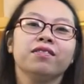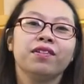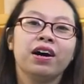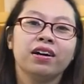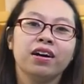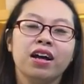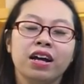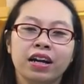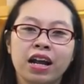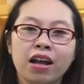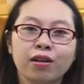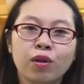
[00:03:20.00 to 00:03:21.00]
Vâng,
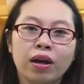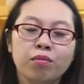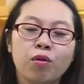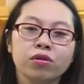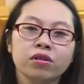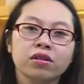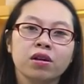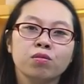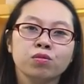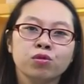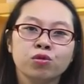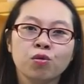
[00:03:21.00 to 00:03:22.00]
đấy là toàn bộ những
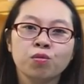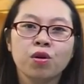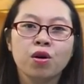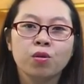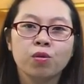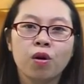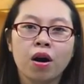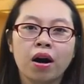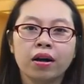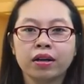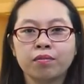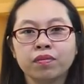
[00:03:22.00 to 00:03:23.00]
công dụng
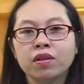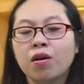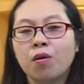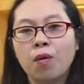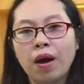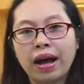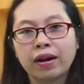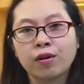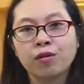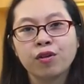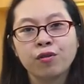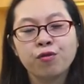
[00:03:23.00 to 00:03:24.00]
của nấm tượng hoàng
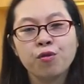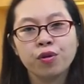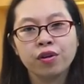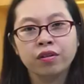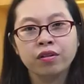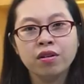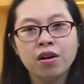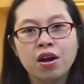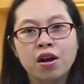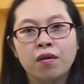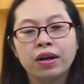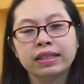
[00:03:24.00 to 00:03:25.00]
đối với phụ nữ
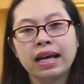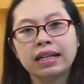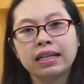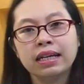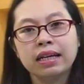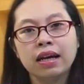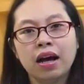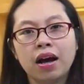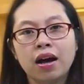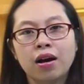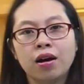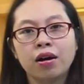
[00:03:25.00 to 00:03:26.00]
Ngoài ra thì uh,
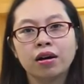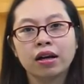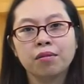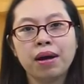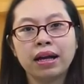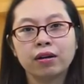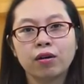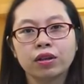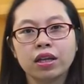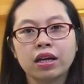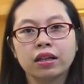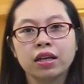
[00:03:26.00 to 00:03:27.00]
các bạn
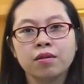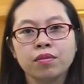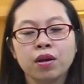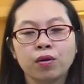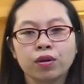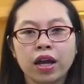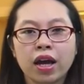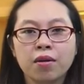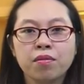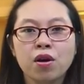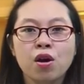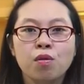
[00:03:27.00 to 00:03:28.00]
có thể tìm hiểu
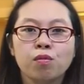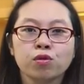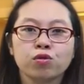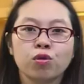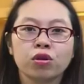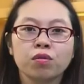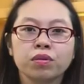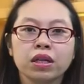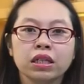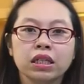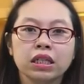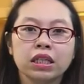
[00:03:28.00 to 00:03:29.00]
thêm một số thông
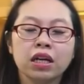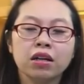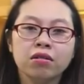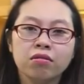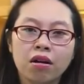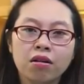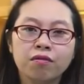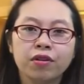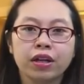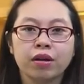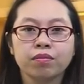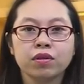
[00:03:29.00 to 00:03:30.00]
tin chi tiết nữa
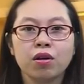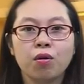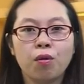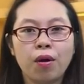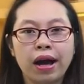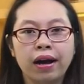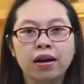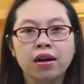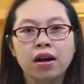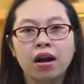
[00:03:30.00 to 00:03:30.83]
về nấm thượng hoàng uh,